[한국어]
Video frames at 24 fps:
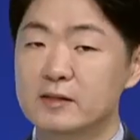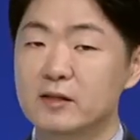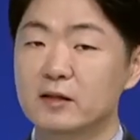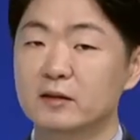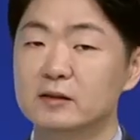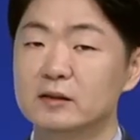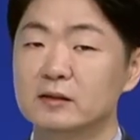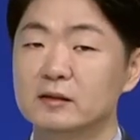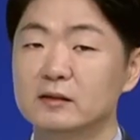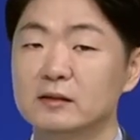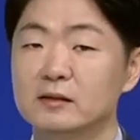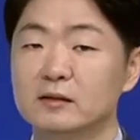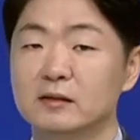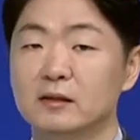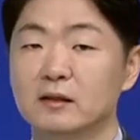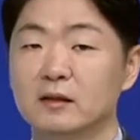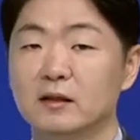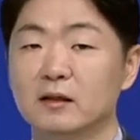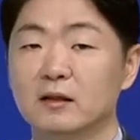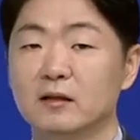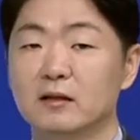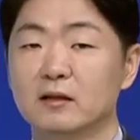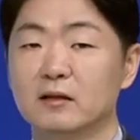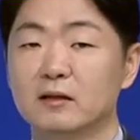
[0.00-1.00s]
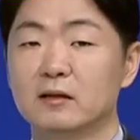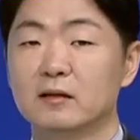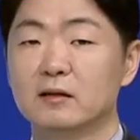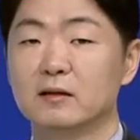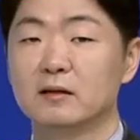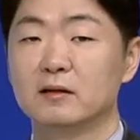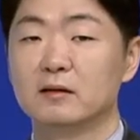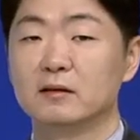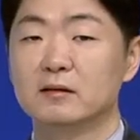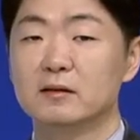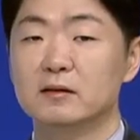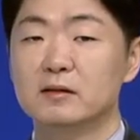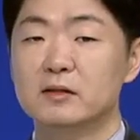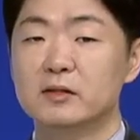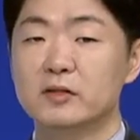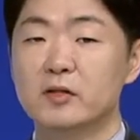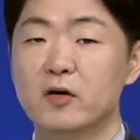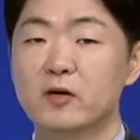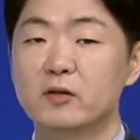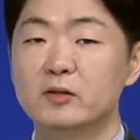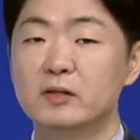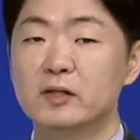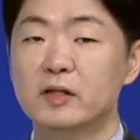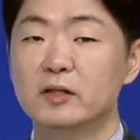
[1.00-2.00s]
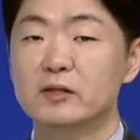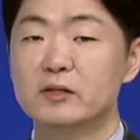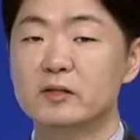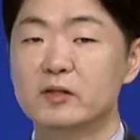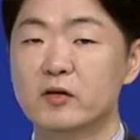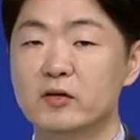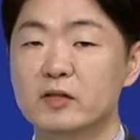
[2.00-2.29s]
에서는 어, 청년